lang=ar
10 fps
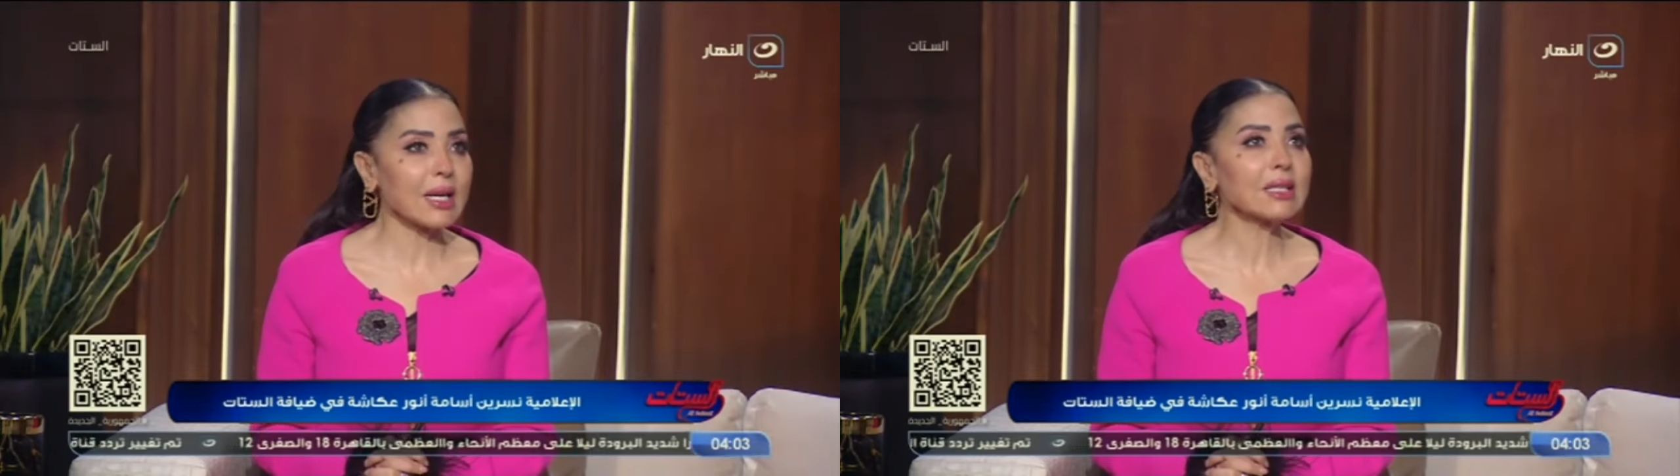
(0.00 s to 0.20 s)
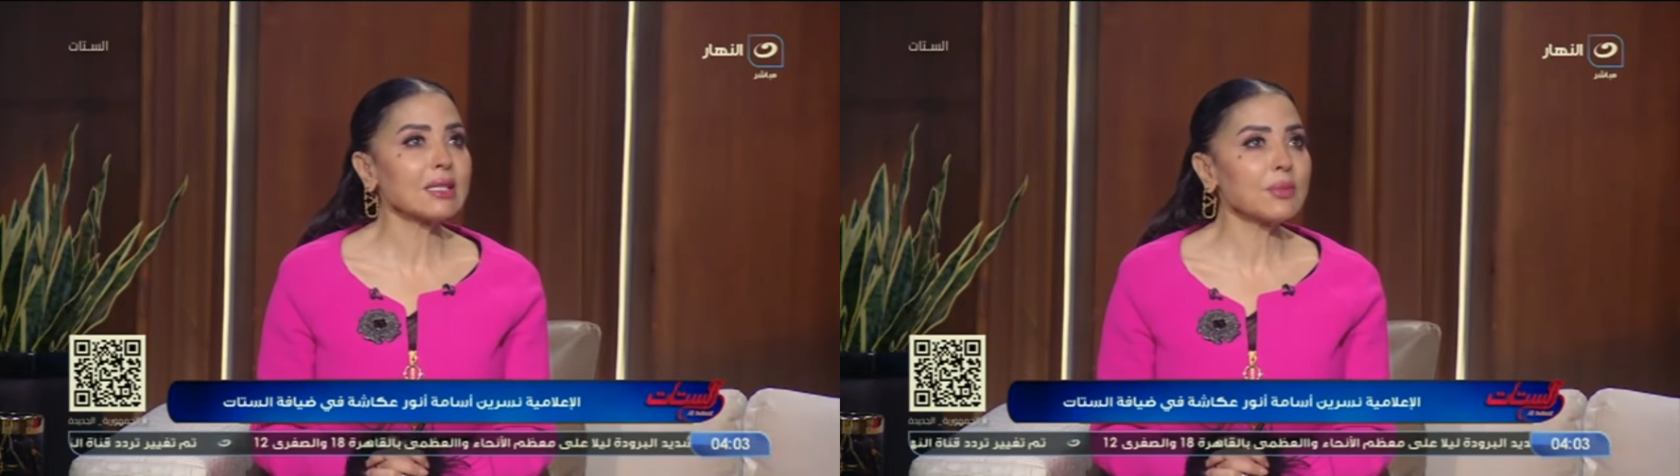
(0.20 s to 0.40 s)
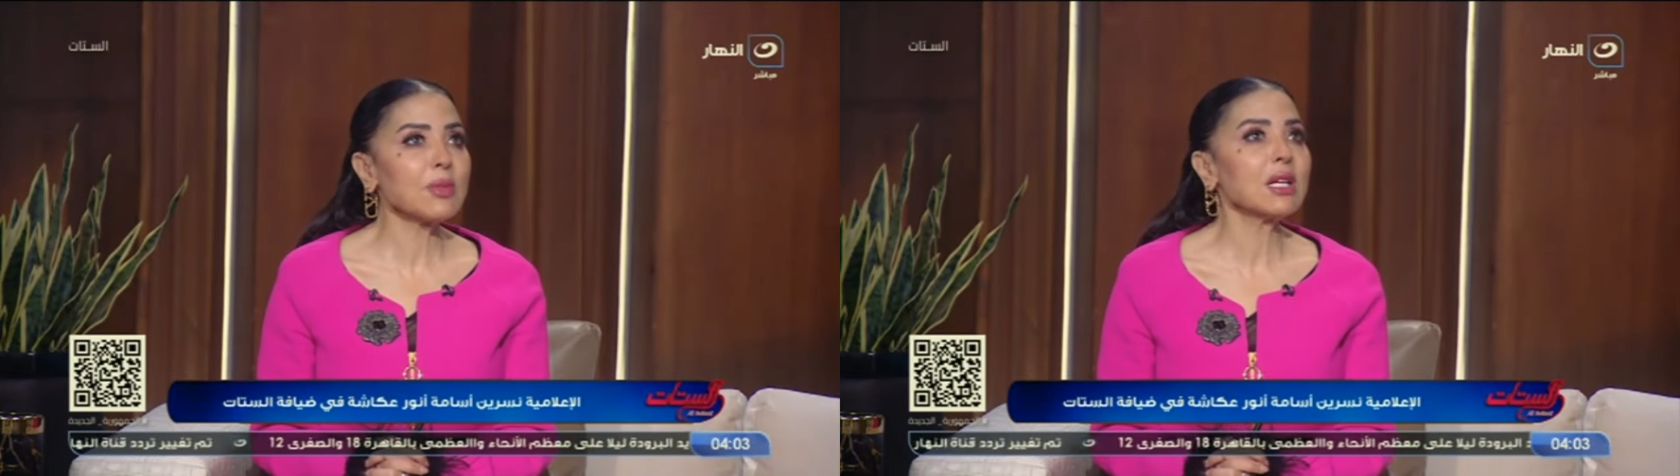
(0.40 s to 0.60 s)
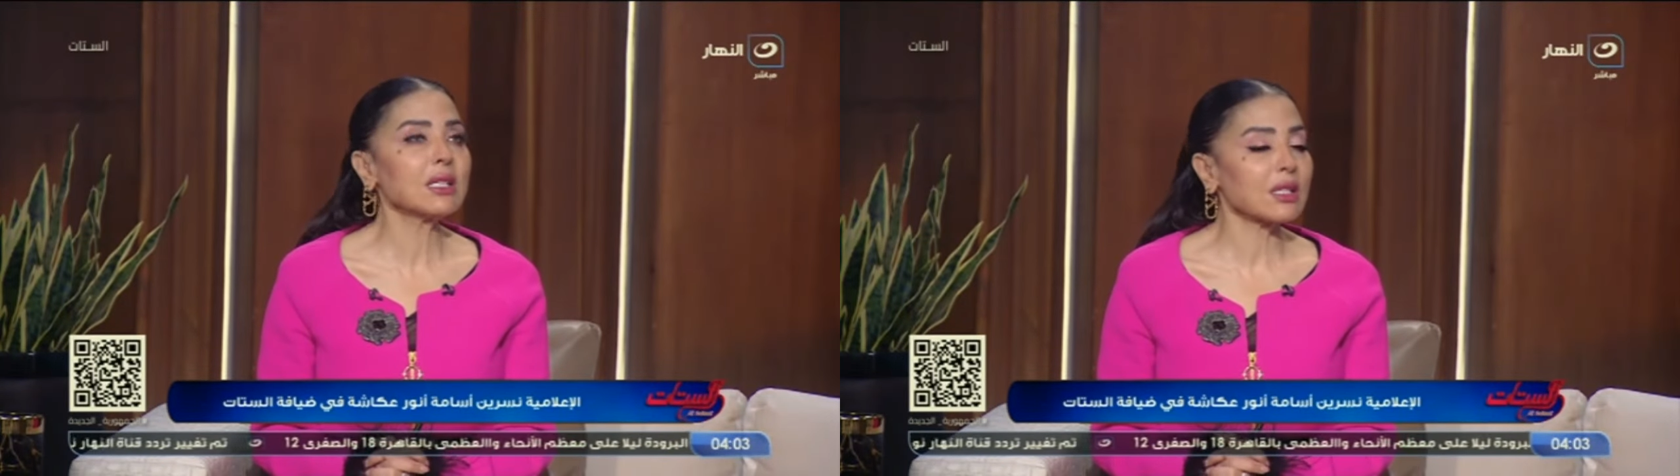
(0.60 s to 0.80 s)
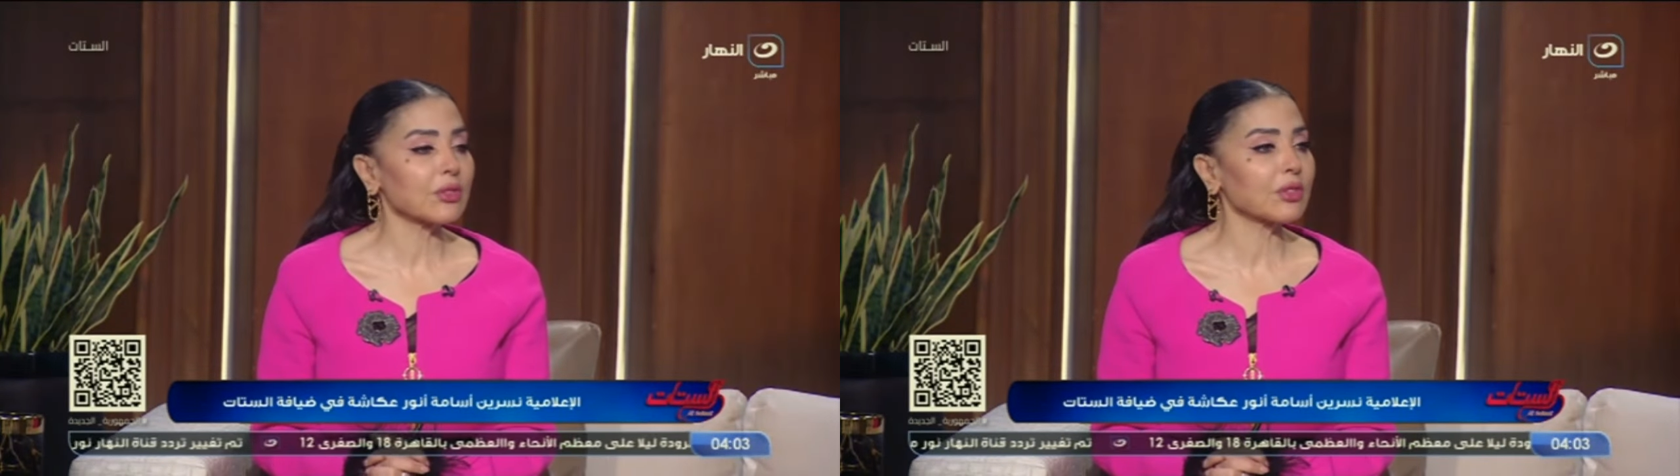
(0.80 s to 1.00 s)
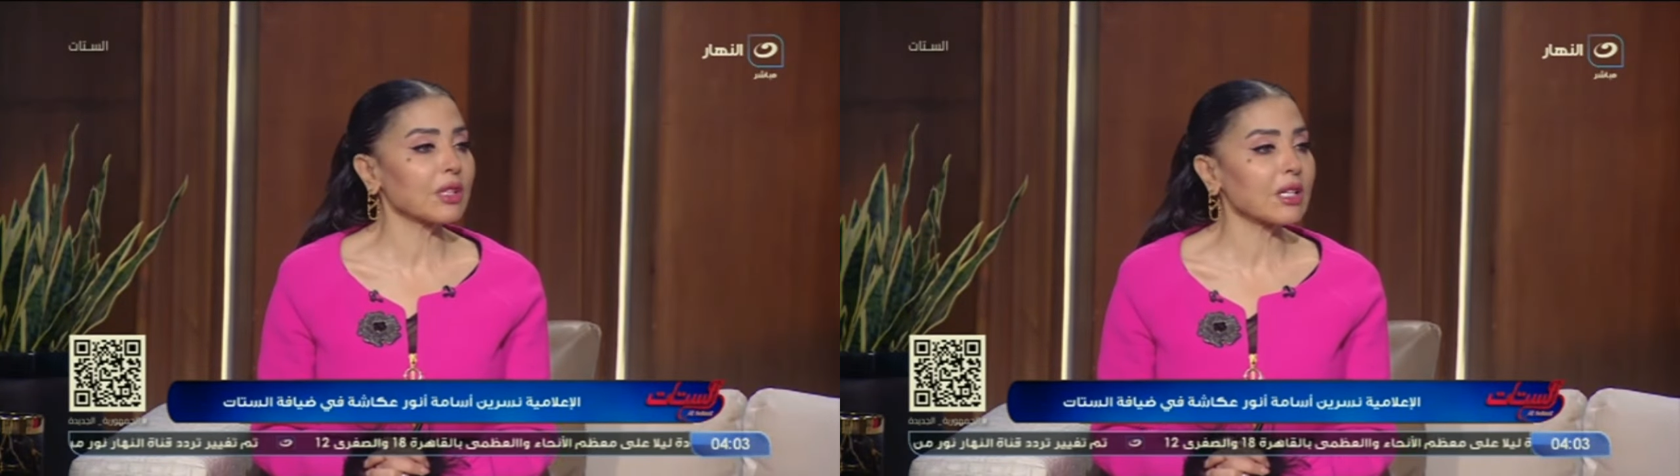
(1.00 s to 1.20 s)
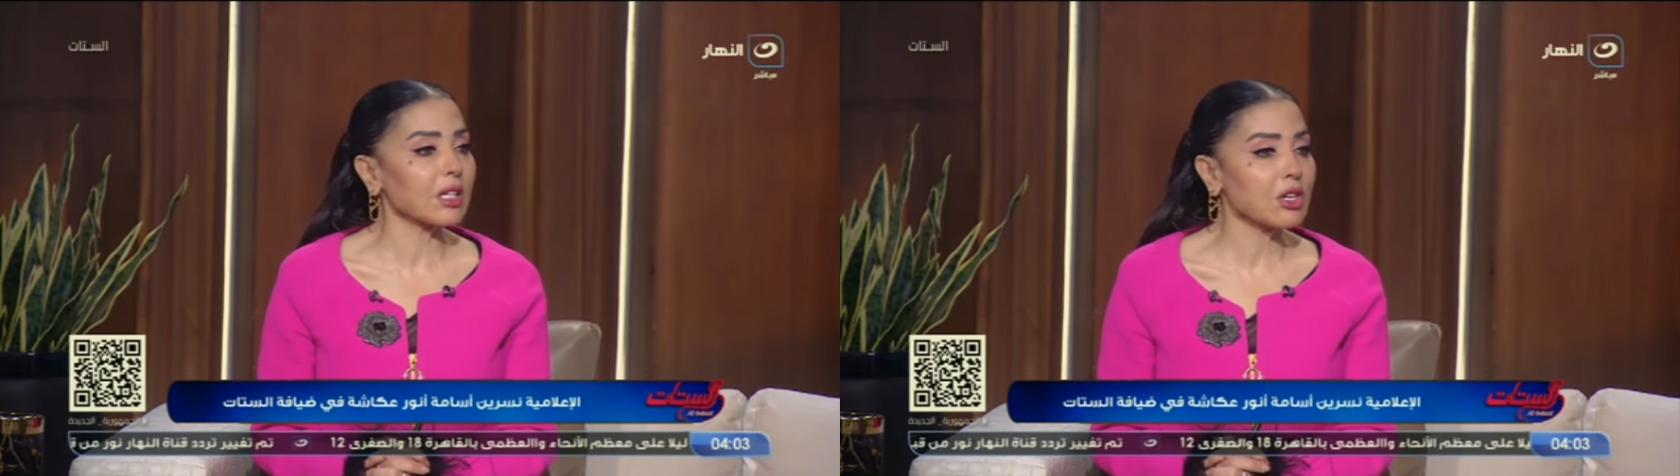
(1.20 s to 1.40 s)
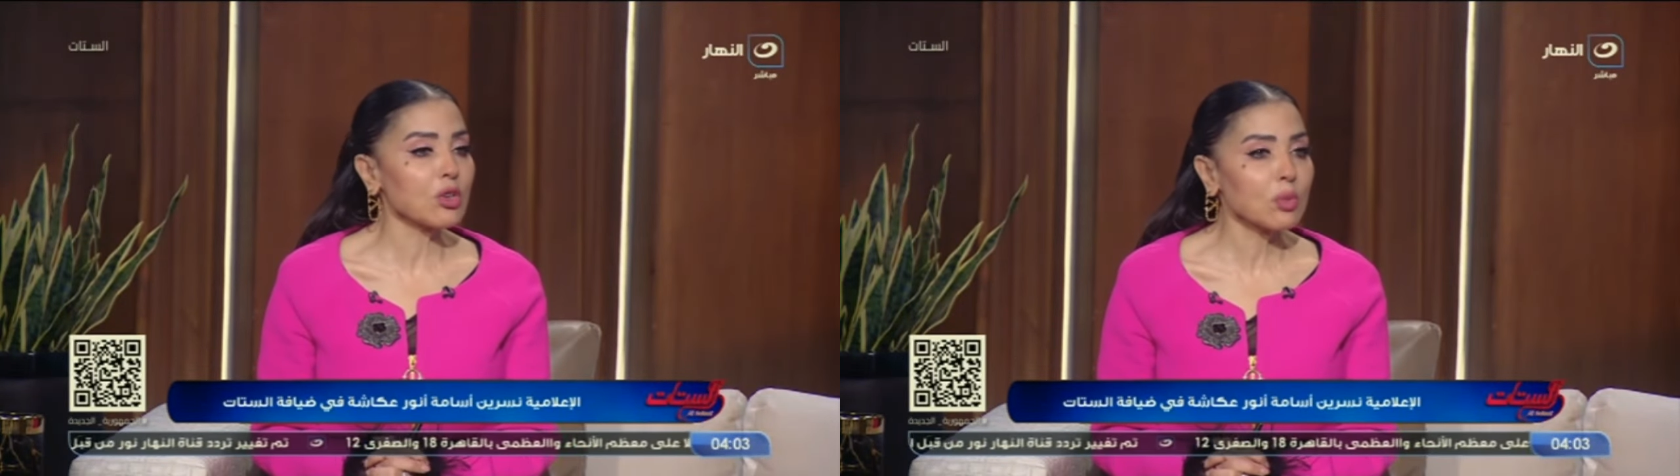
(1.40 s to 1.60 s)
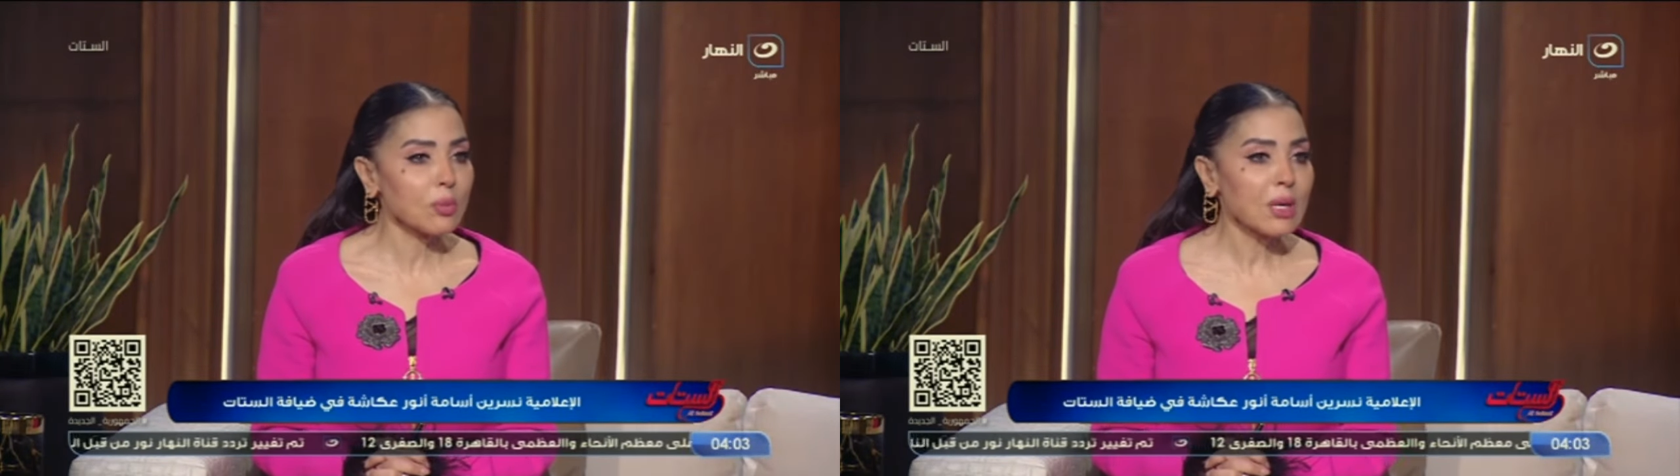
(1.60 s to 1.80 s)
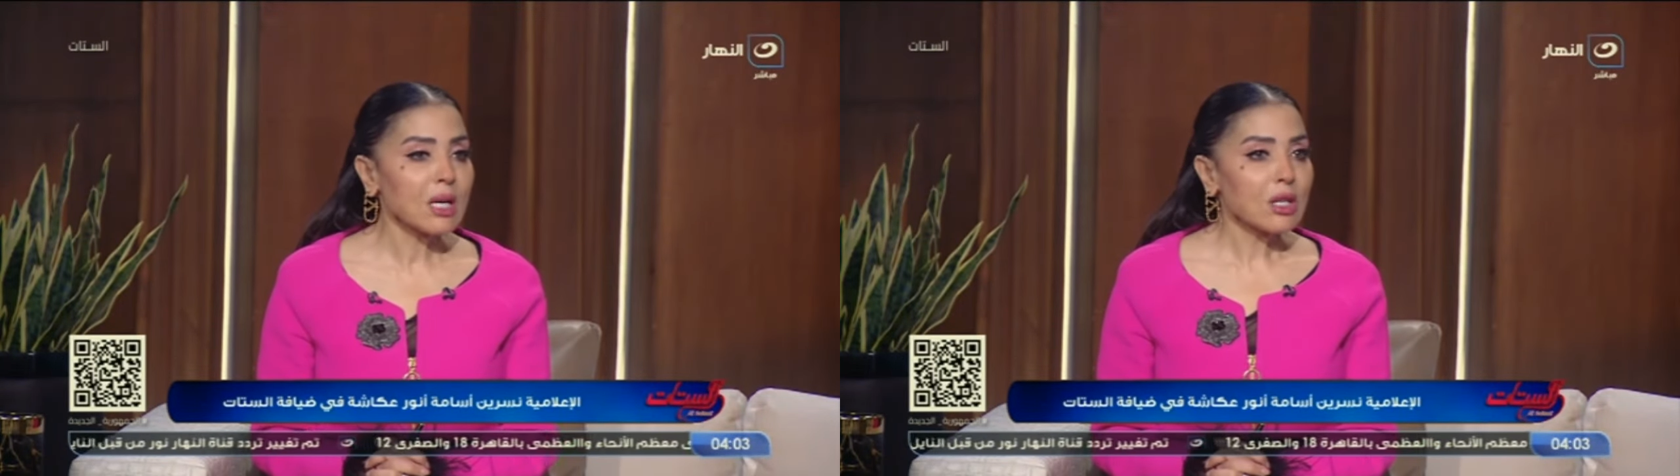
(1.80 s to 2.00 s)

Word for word: انت مين تفتكريهم